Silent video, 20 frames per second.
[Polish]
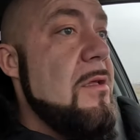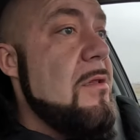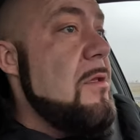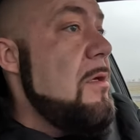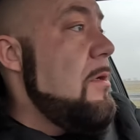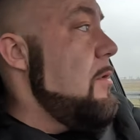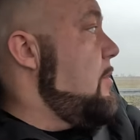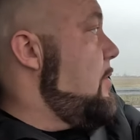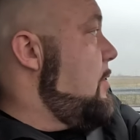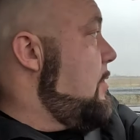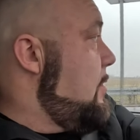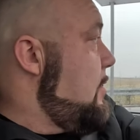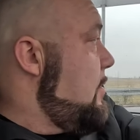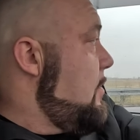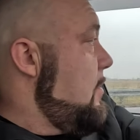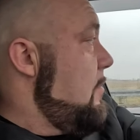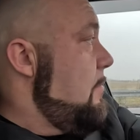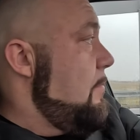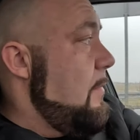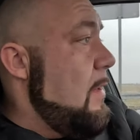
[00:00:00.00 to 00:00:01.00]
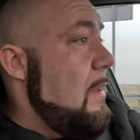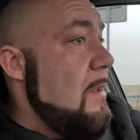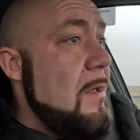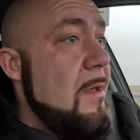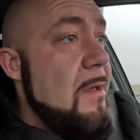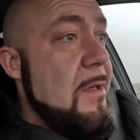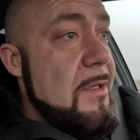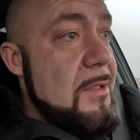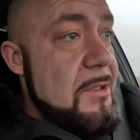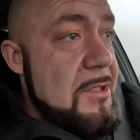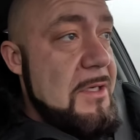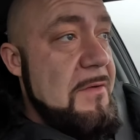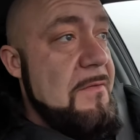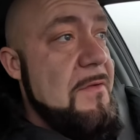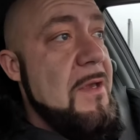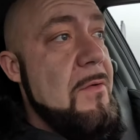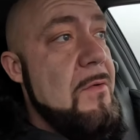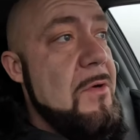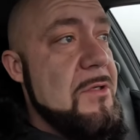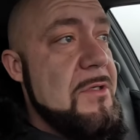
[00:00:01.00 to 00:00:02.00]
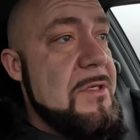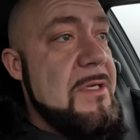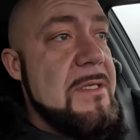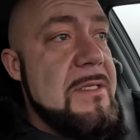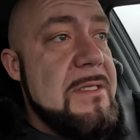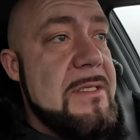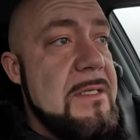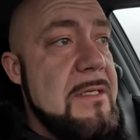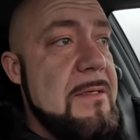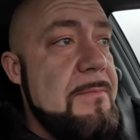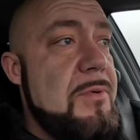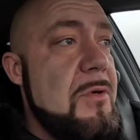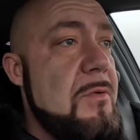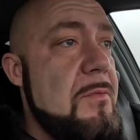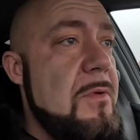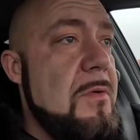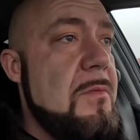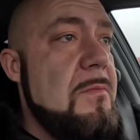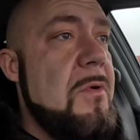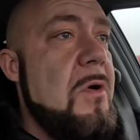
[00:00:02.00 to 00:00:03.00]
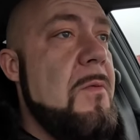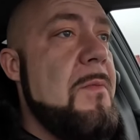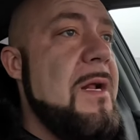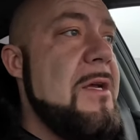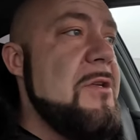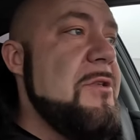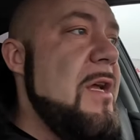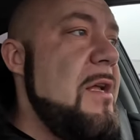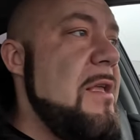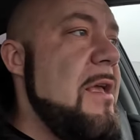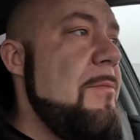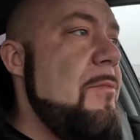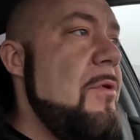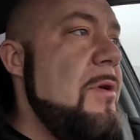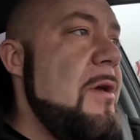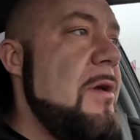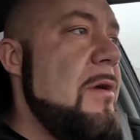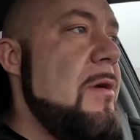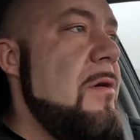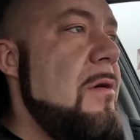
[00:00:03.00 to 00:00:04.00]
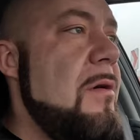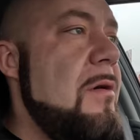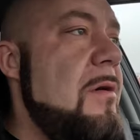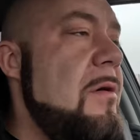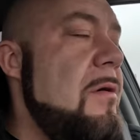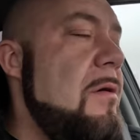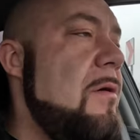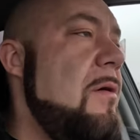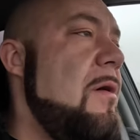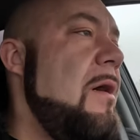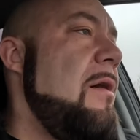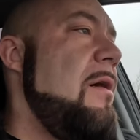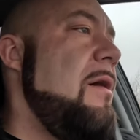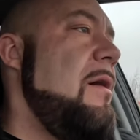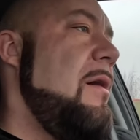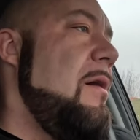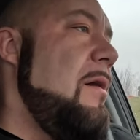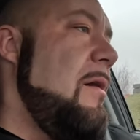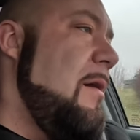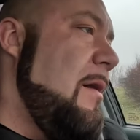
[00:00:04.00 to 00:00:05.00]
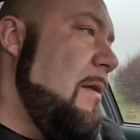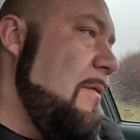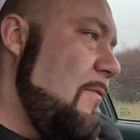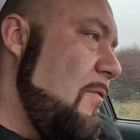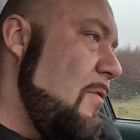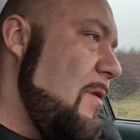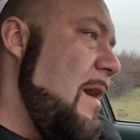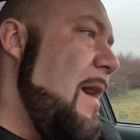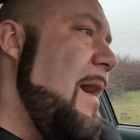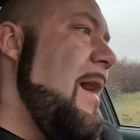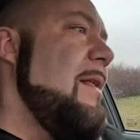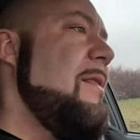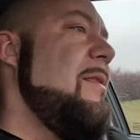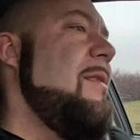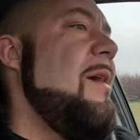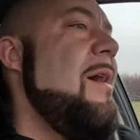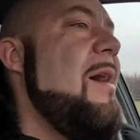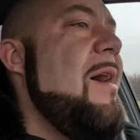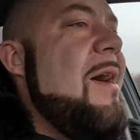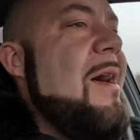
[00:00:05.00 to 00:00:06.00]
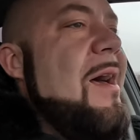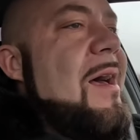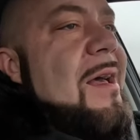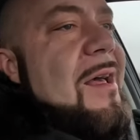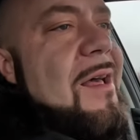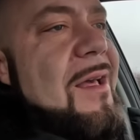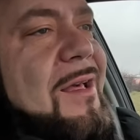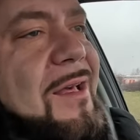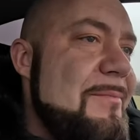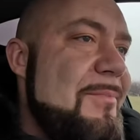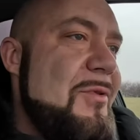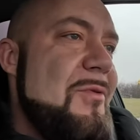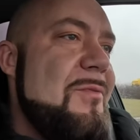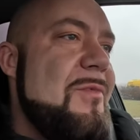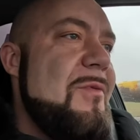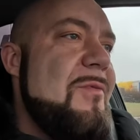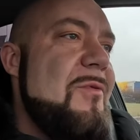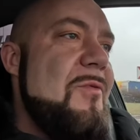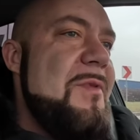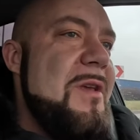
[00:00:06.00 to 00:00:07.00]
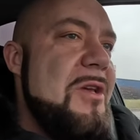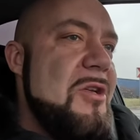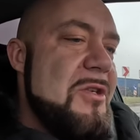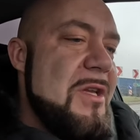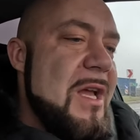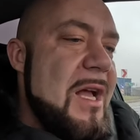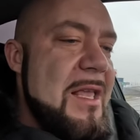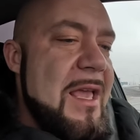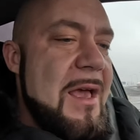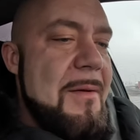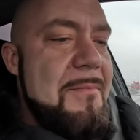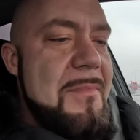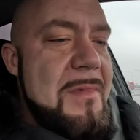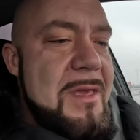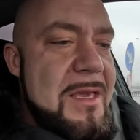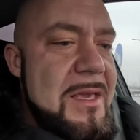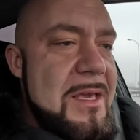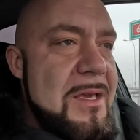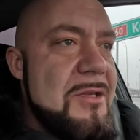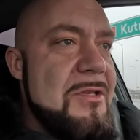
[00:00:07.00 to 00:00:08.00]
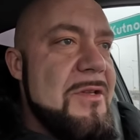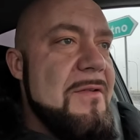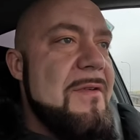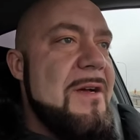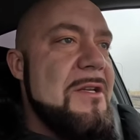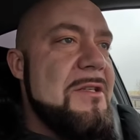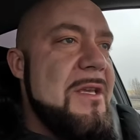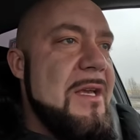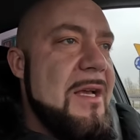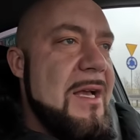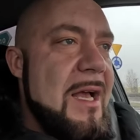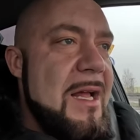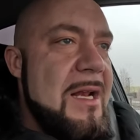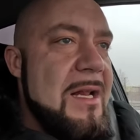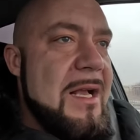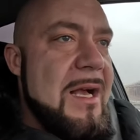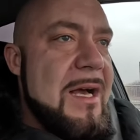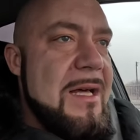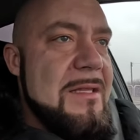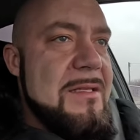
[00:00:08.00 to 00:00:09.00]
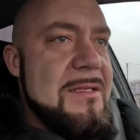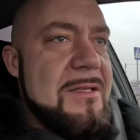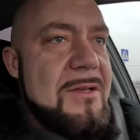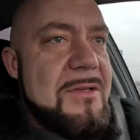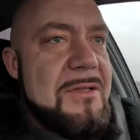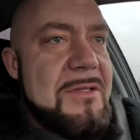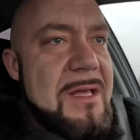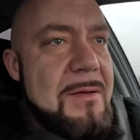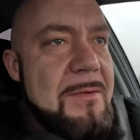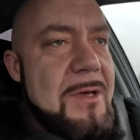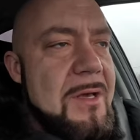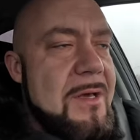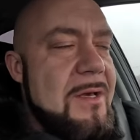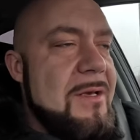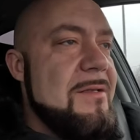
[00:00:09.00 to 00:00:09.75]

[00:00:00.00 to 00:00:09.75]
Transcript: to dość dziwnie, łącznie z próbą obrażania mojego adwokata, próbą umniejszania mi, że właśnie Hellcat, coś tam.